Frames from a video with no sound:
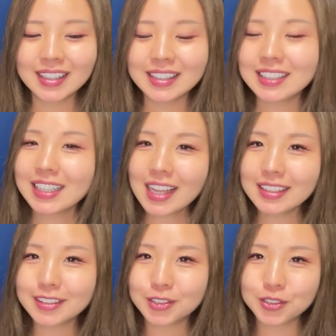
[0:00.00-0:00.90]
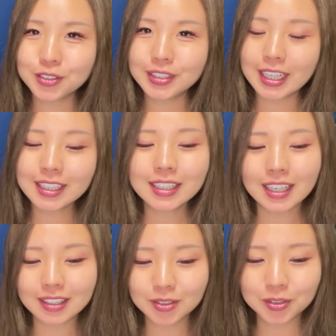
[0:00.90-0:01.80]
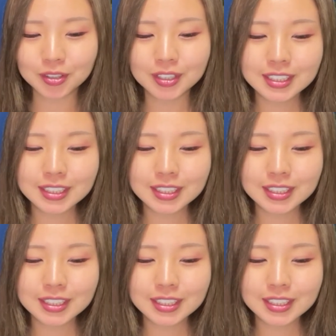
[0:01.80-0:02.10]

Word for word: 2017年の